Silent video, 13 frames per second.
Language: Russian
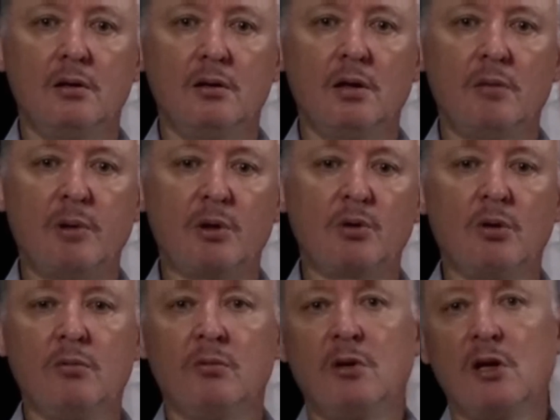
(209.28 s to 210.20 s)
а
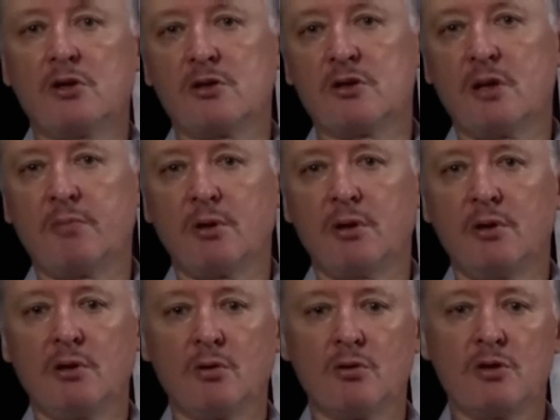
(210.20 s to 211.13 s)
потом наши
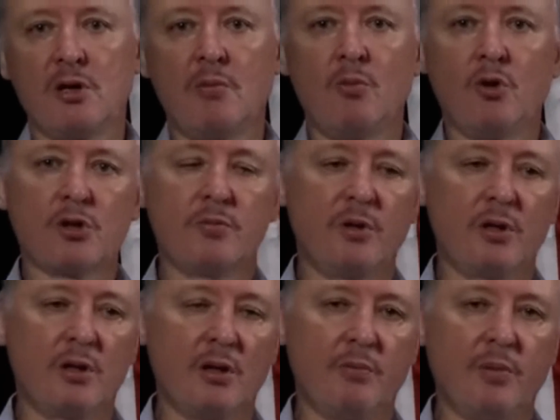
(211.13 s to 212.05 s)
западные друзья, может
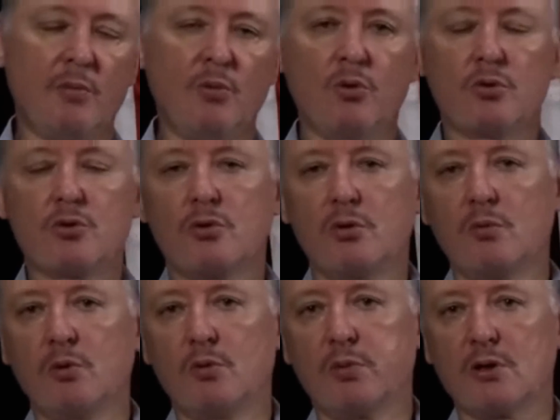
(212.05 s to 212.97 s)
быть, нам помогут
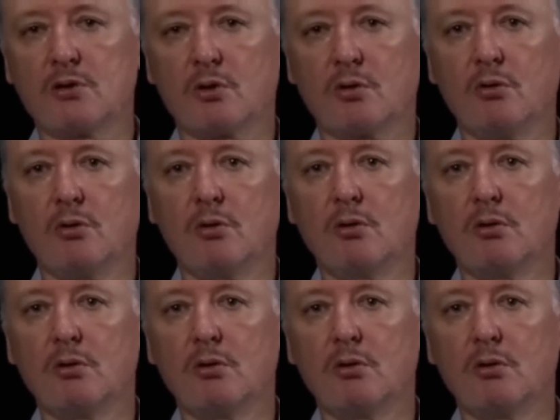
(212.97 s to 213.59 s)
что-нибудь построить.